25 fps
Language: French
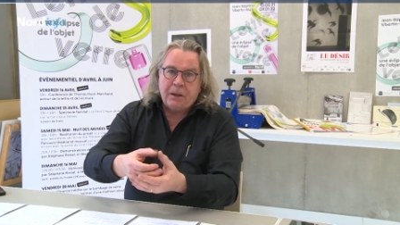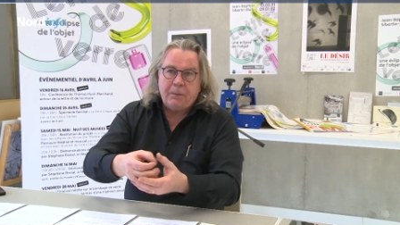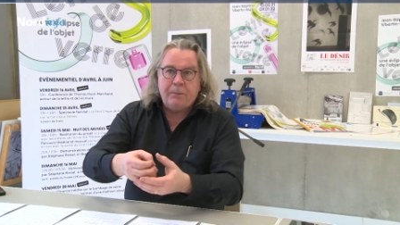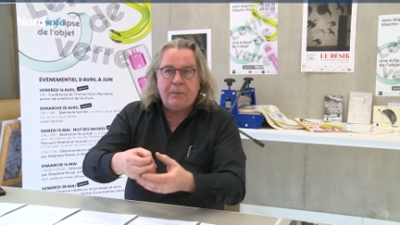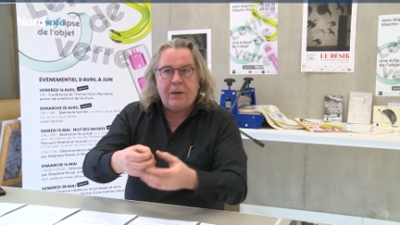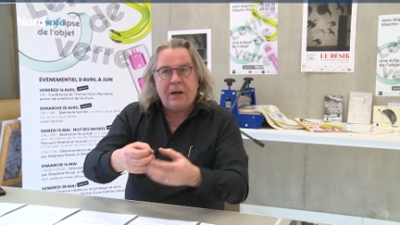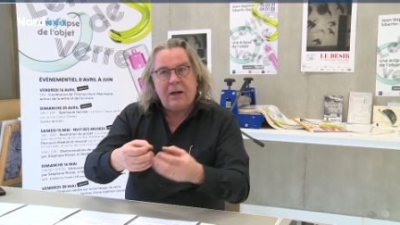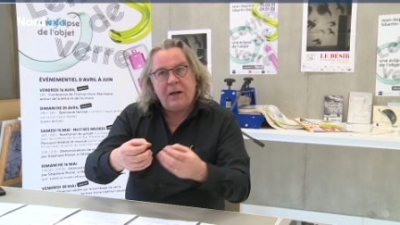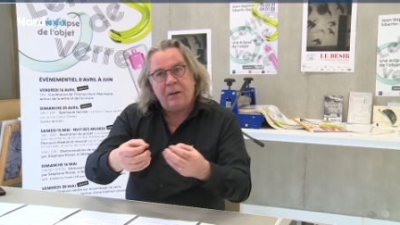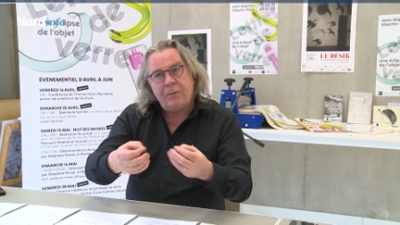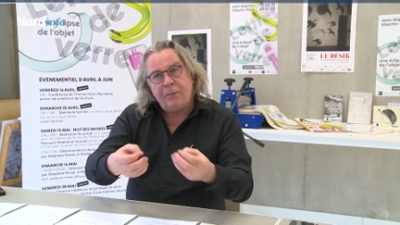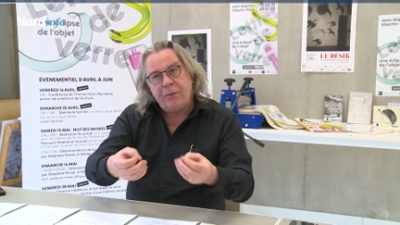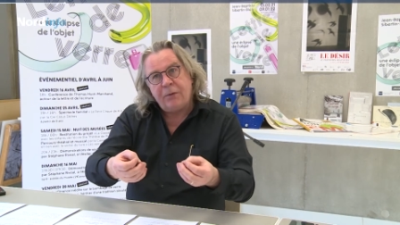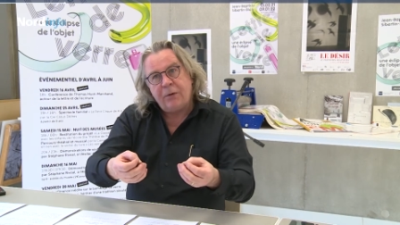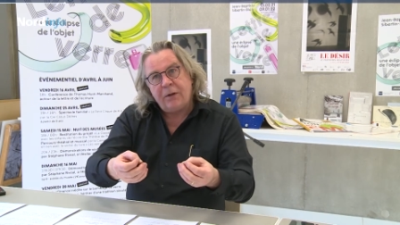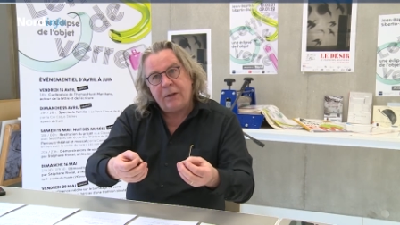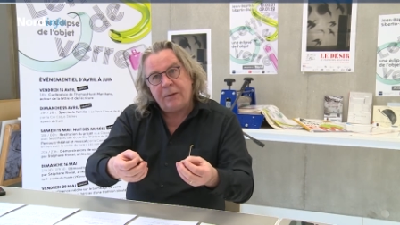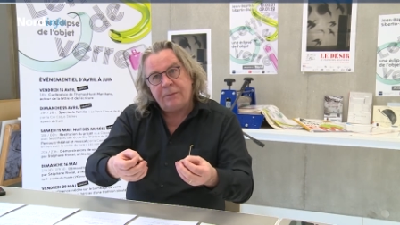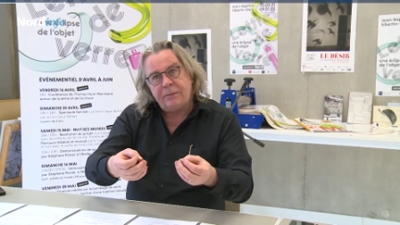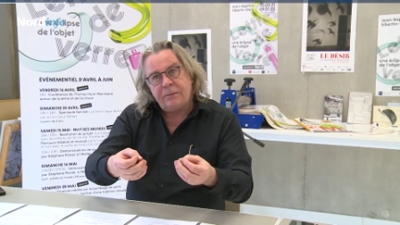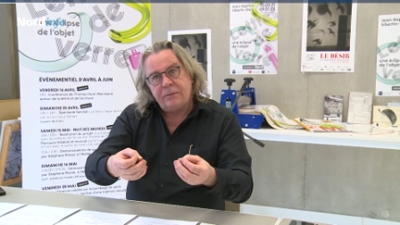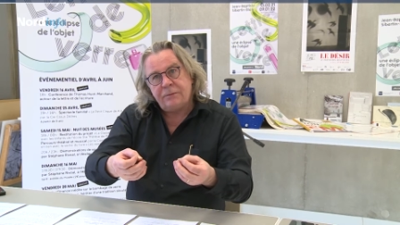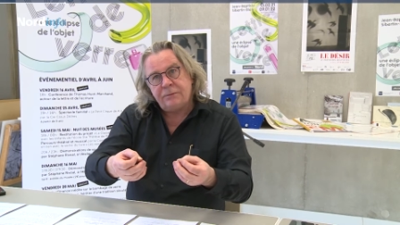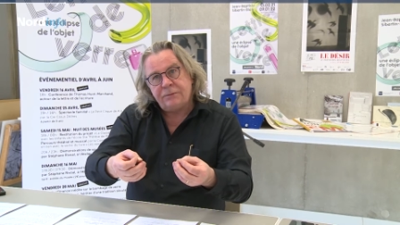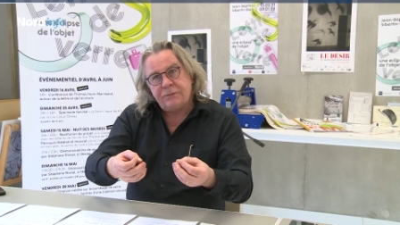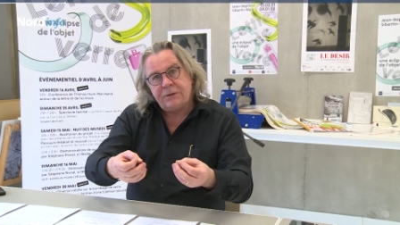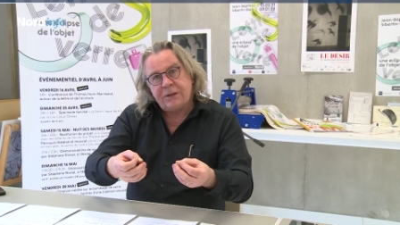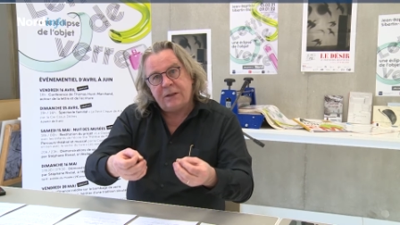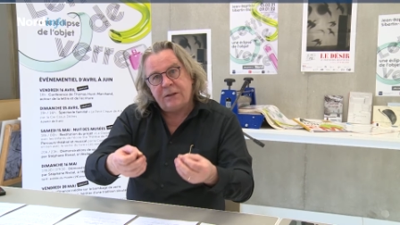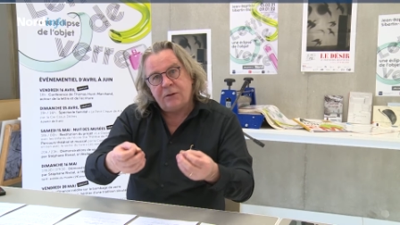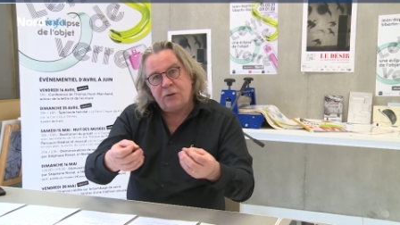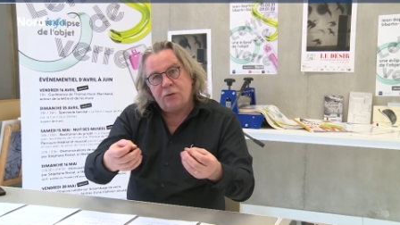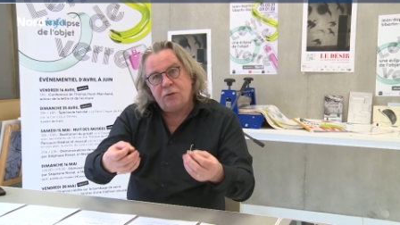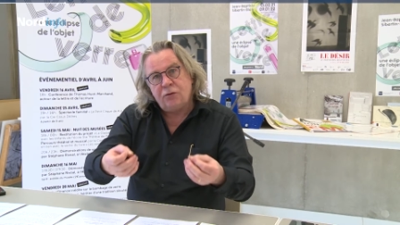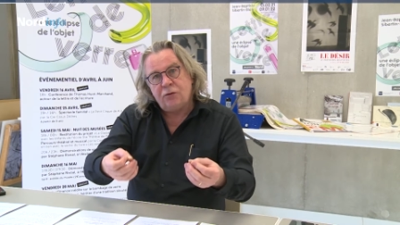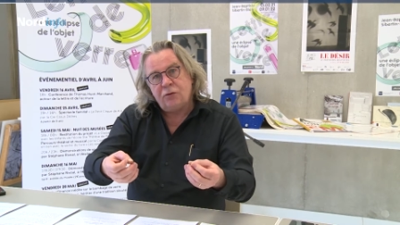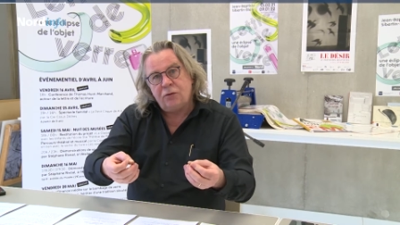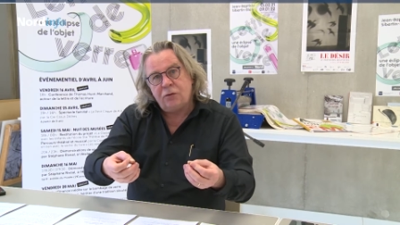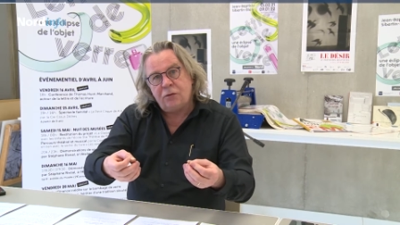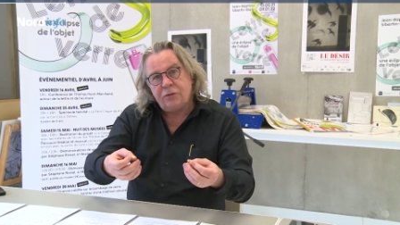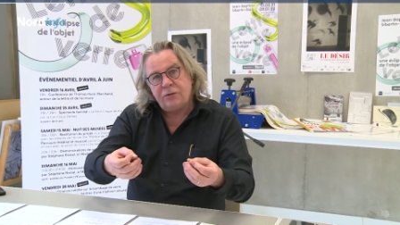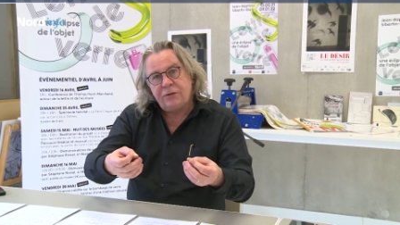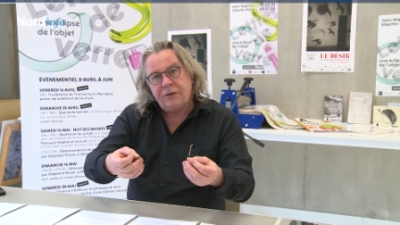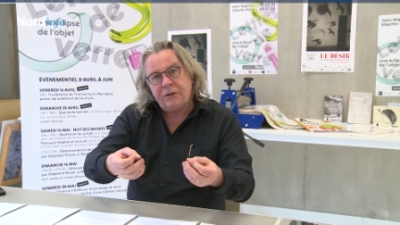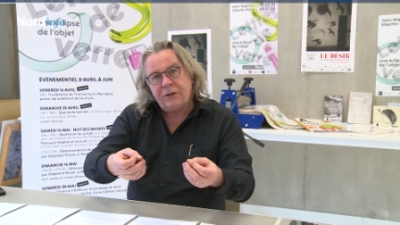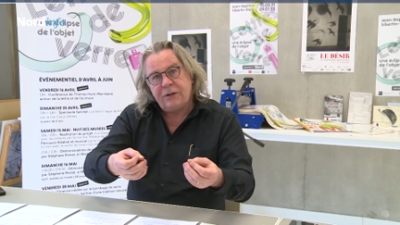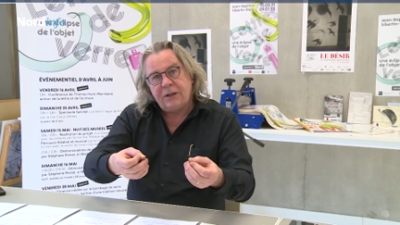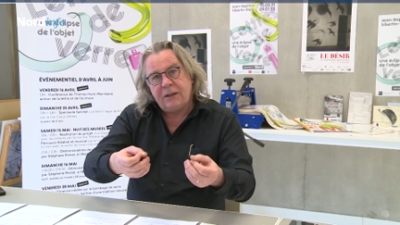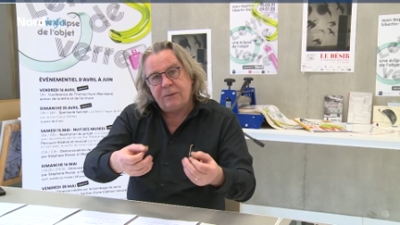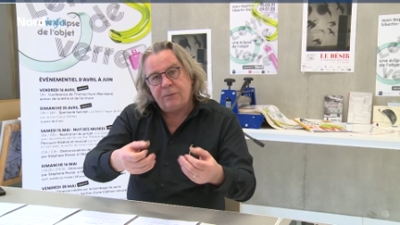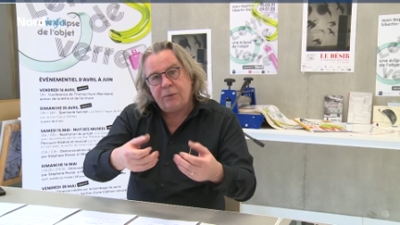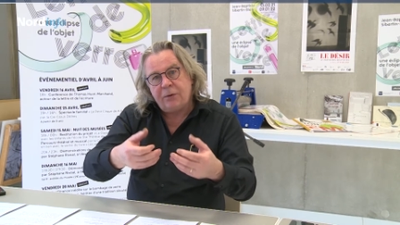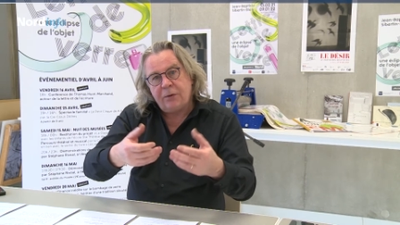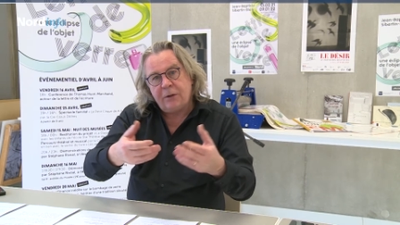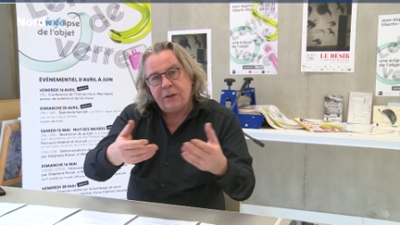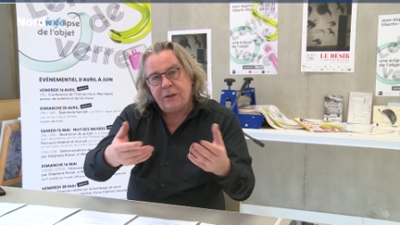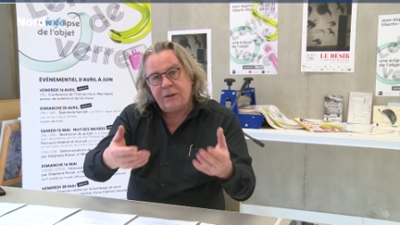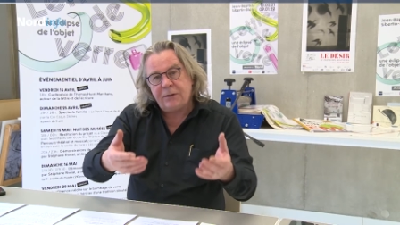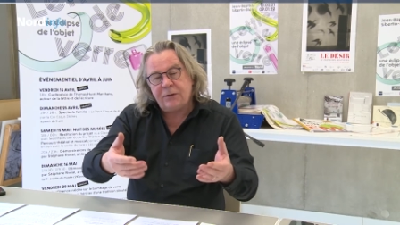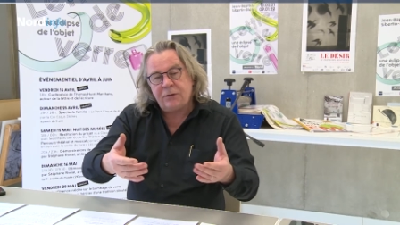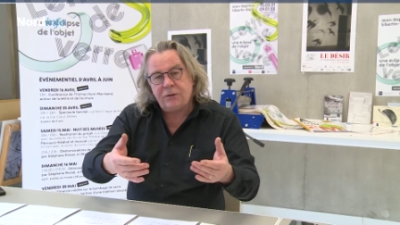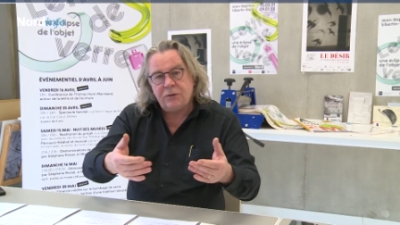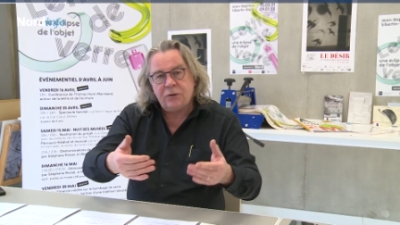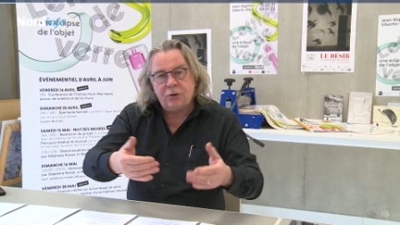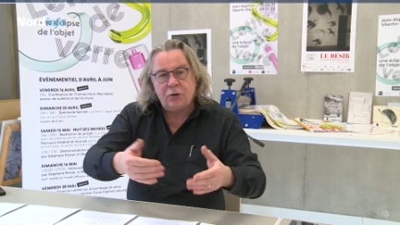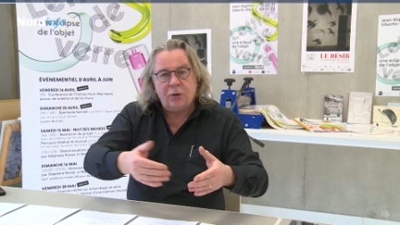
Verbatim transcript: par un poème très court d'un poète,